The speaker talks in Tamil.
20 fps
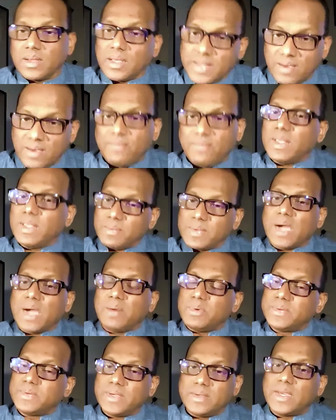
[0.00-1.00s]
அது எவ்விதம்
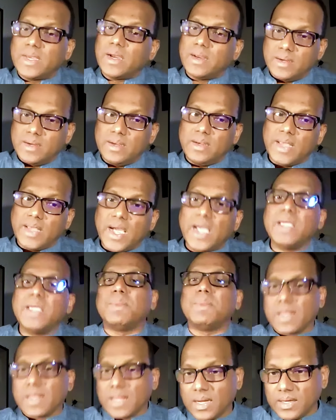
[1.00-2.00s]
ஞாபகம்
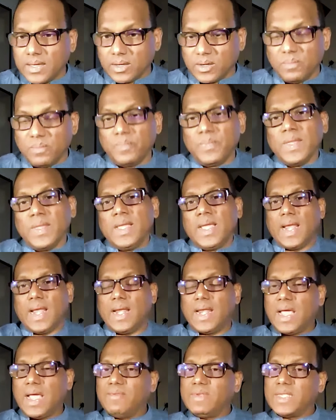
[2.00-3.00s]
நியாயமானதாக இருக்கும்
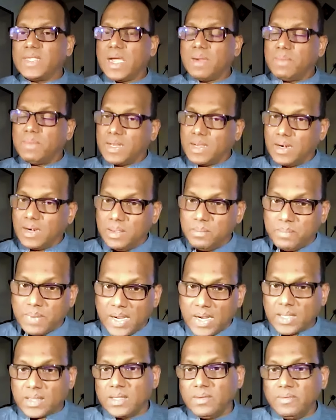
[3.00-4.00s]
எல்லா விஞ்ஞாபனங்களையும்
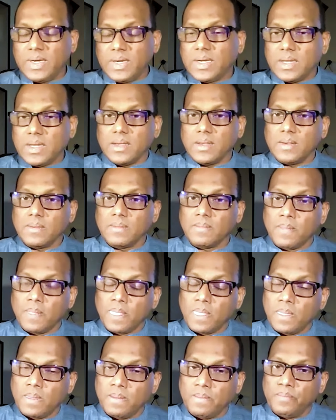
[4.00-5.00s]
பார்த்துவிட்டு
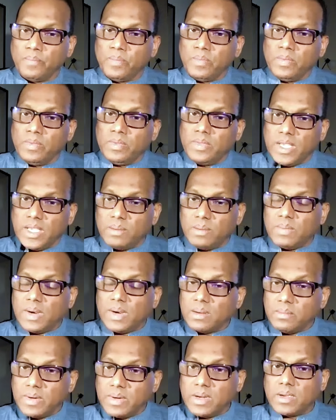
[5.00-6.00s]

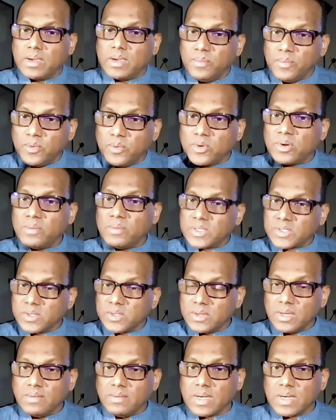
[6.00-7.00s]
தீர்மானம் எடுக்க போகிறோம்
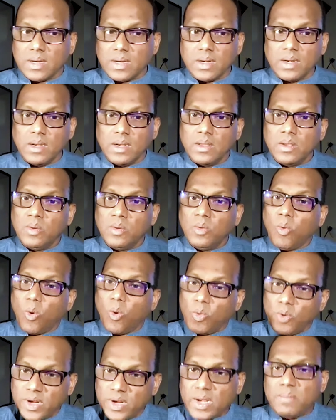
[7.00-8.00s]
சொன்னவர்கள்
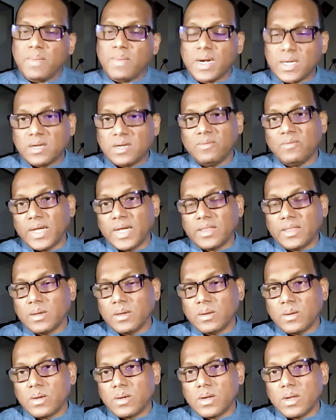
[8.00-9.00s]
ஒன்றை மட்டும்
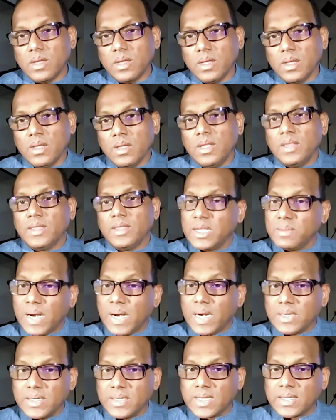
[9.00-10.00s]
வைத்துக்கொண்டு
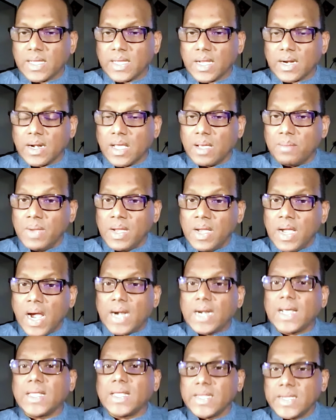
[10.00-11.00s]
தீர்மானம் எடுத்தார்களாம்
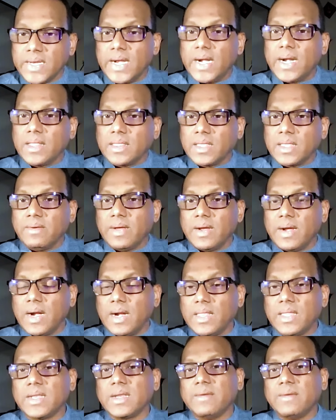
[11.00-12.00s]
ஆனால் அதனை எடுத்த
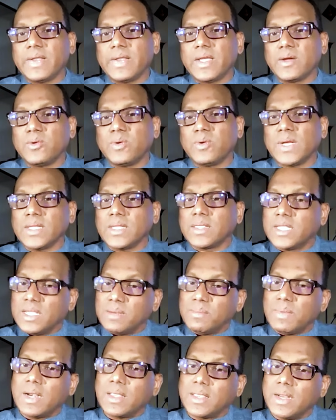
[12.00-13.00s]
எழுதினவரே கூட அந்த
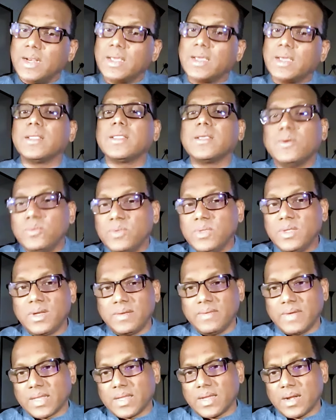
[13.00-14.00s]
தீர்மானத்தை எடுக்கிறதுக்கு
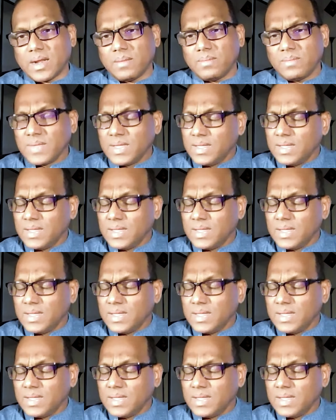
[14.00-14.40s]
உந்தினவர் தானாம்